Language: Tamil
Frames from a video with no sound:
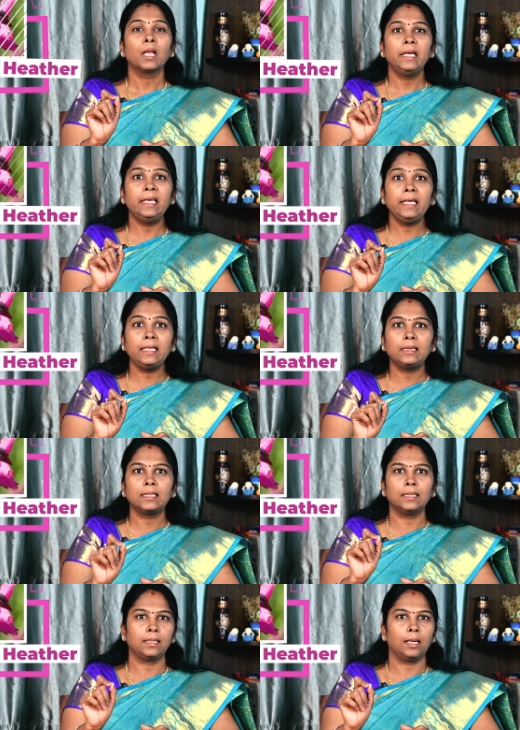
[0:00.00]

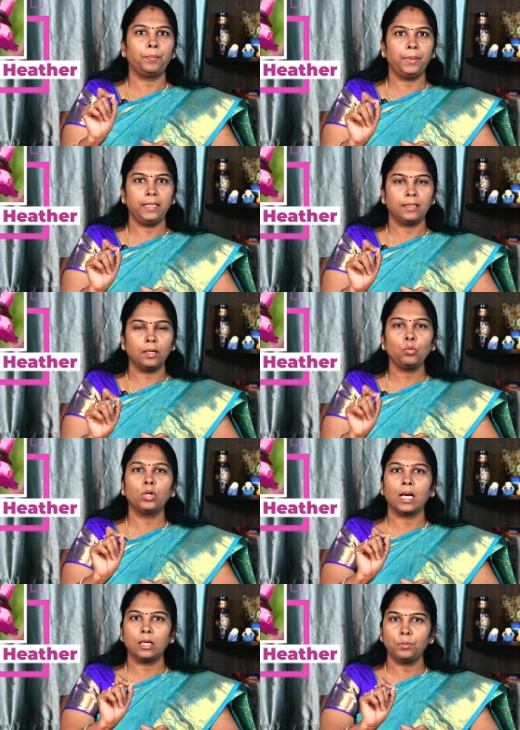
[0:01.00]
ஹீத்தர் அப்படின்ற
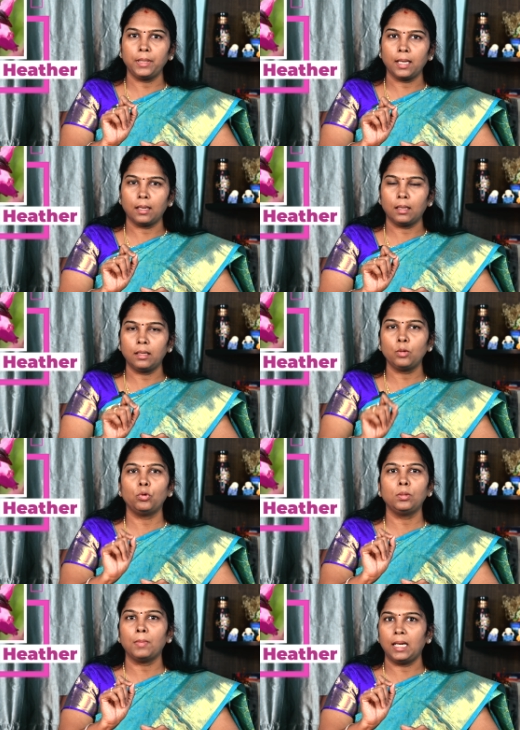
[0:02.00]
ஒரு அருமையான
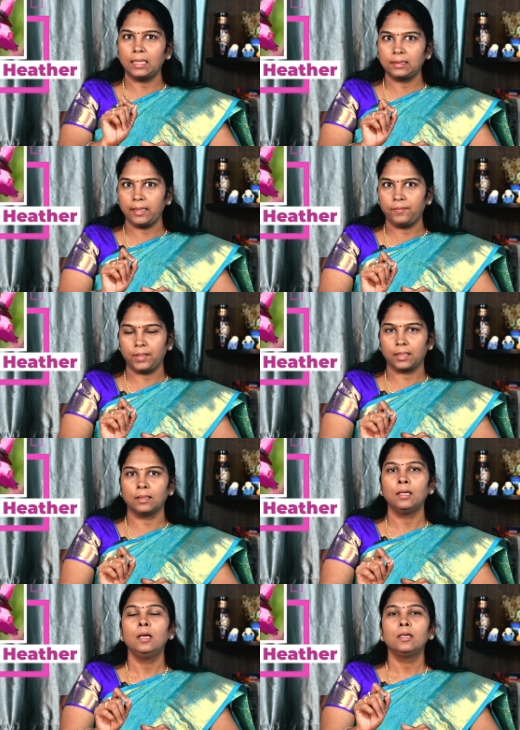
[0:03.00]
ஒரு மலர் தீர்வு
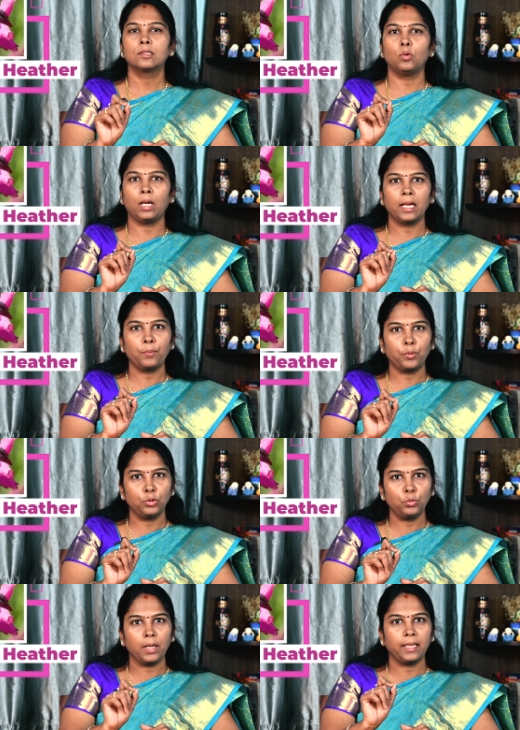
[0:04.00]
இருக்குது ஸோ ஆனால்
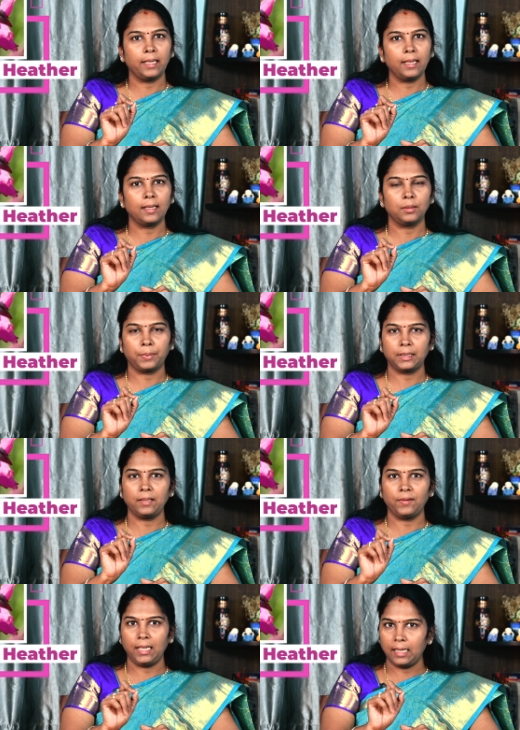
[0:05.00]
பொதுவாக என்ன அதை பற்றி
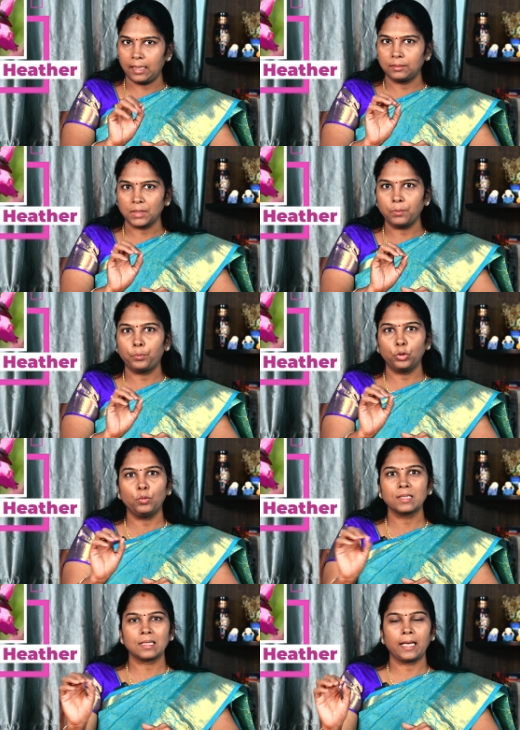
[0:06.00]
வெளியில்
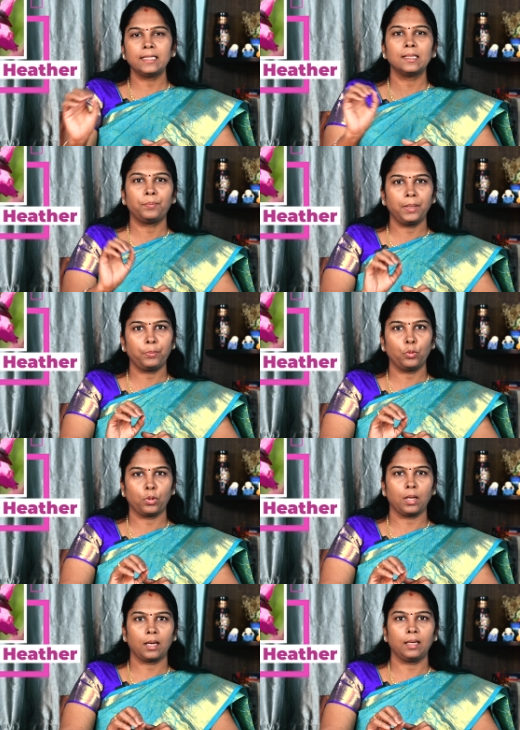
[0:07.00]
பொதுவாக ஸ்லைட்ஸ் எப்படி
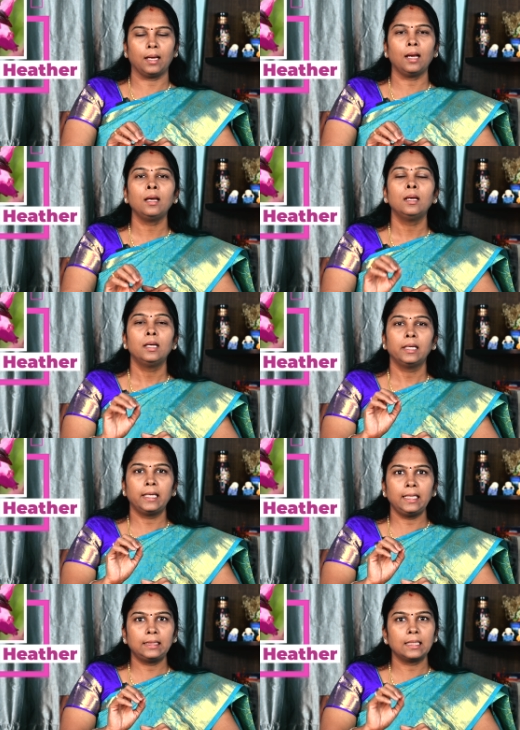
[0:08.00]
போடுறாங்கன்னா
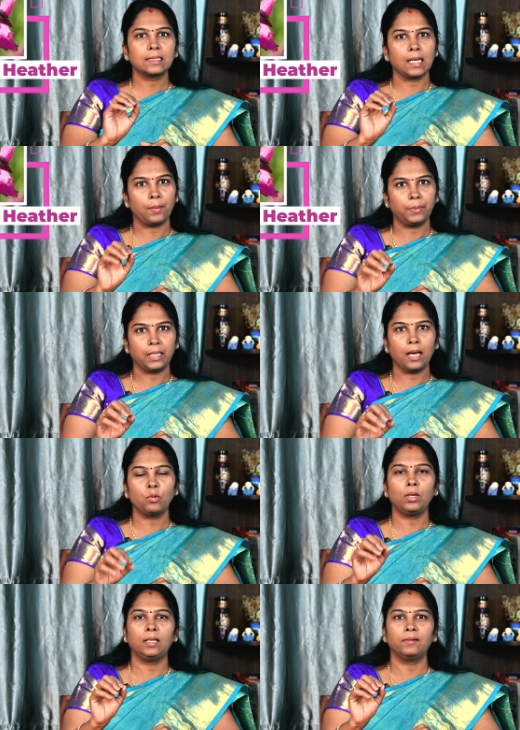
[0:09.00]
ஹீத்தர் சாப்பிட்டா
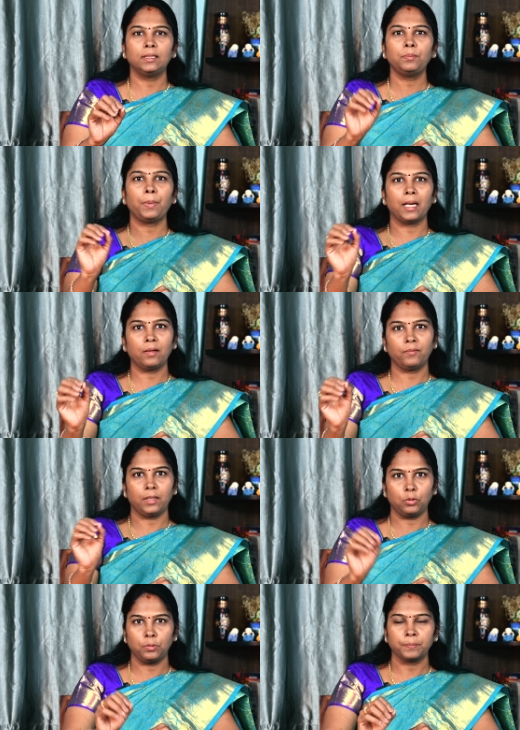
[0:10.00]
உங்களுக்கு வந்து பணம்
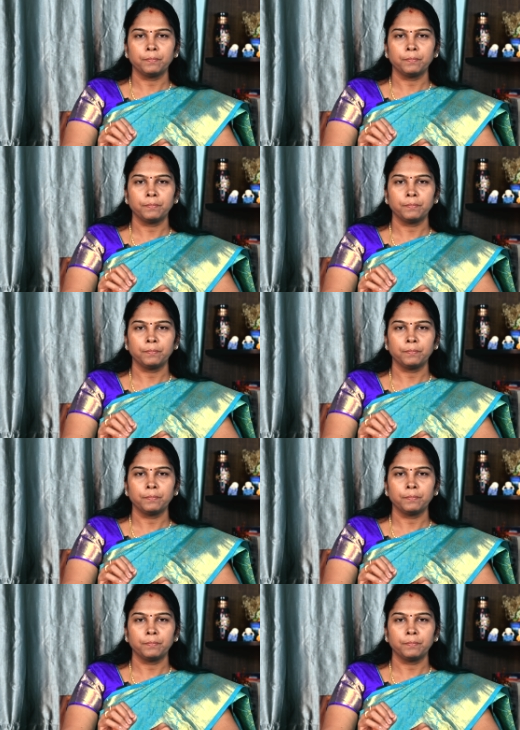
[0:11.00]
வரும்